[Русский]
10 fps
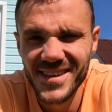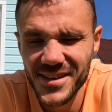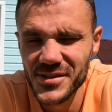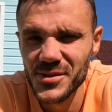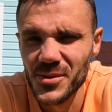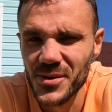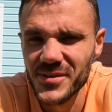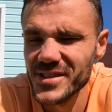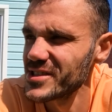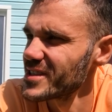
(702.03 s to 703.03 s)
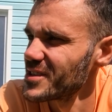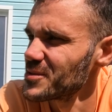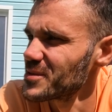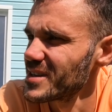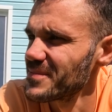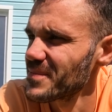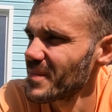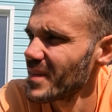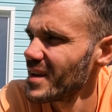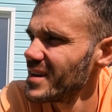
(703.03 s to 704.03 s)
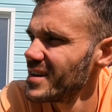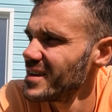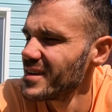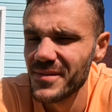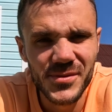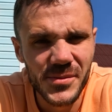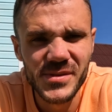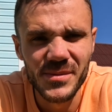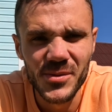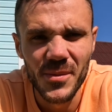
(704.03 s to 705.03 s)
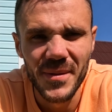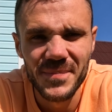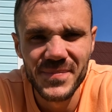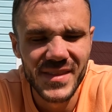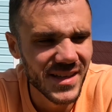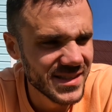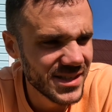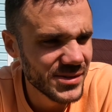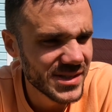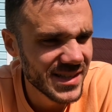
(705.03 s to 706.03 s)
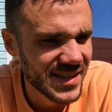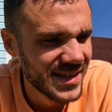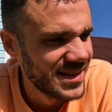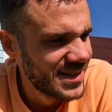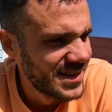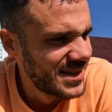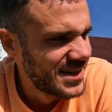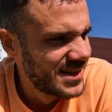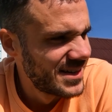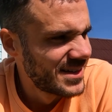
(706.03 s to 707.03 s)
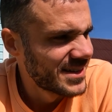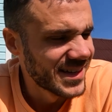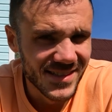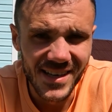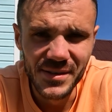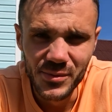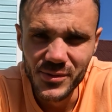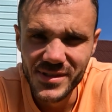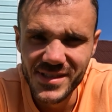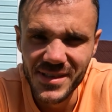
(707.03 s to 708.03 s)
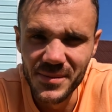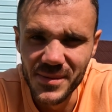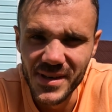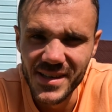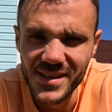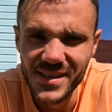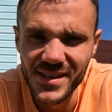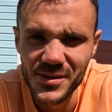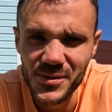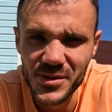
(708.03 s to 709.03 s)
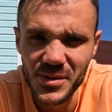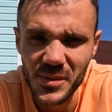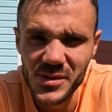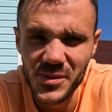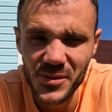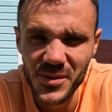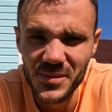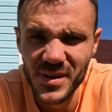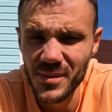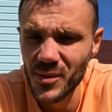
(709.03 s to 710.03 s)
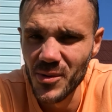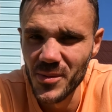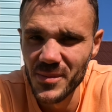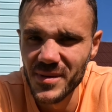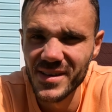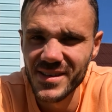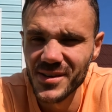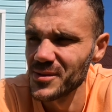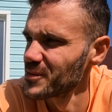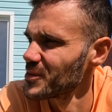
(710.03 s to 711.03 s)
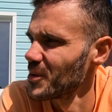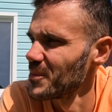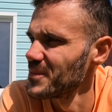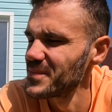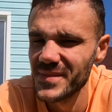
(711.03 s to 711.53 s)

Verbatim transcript: Как же здорово начинать утро в собственном доме. Надеюсь, когда-нибудь мы тоже построим, либо купим готовый дом.